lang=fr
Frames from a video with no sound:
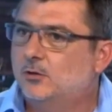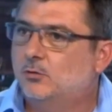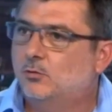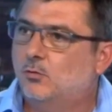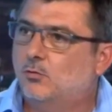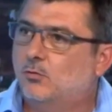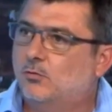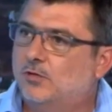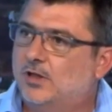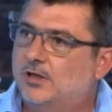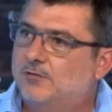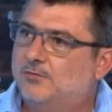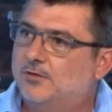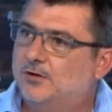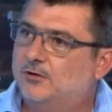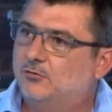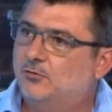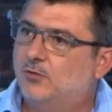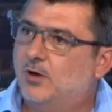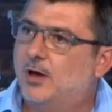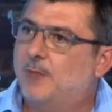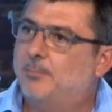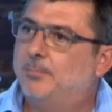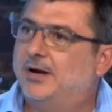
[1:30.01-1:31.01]
Donc on a
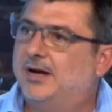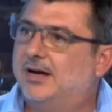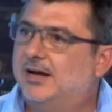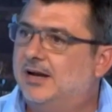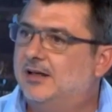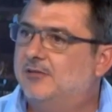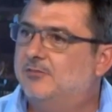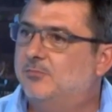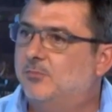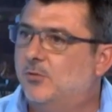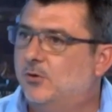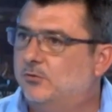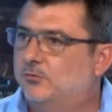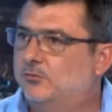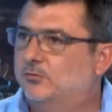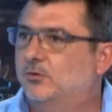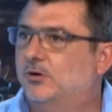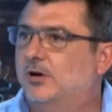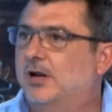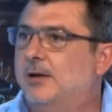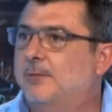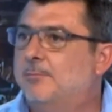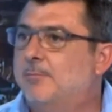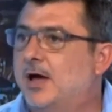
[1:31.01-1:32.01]
effectué un prélèvement
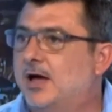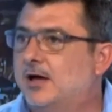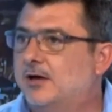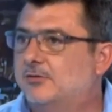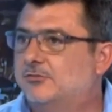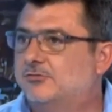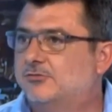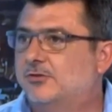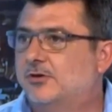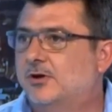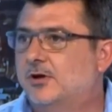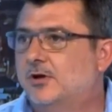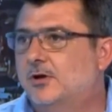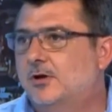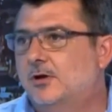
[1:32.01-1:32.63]
sur la marge